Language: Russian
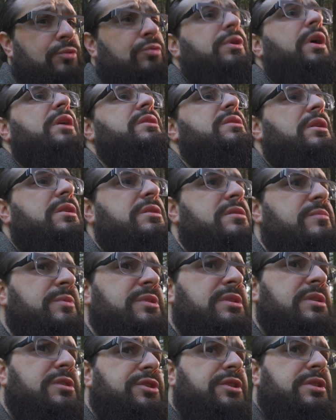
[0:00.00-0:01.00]
Ну, я искал
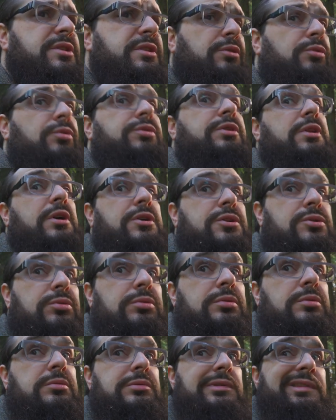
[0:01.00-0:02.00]
смысл жизни, но не нашел.
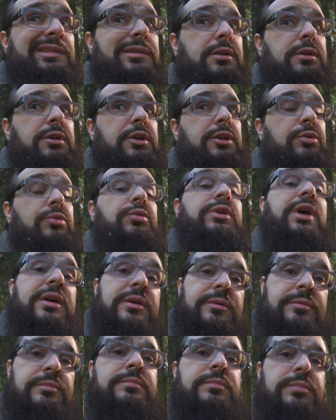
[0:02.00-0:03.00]
Но
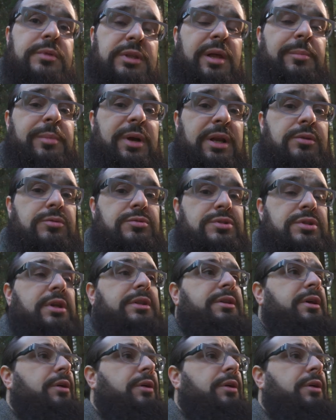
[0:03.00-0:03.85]
я глобальную цель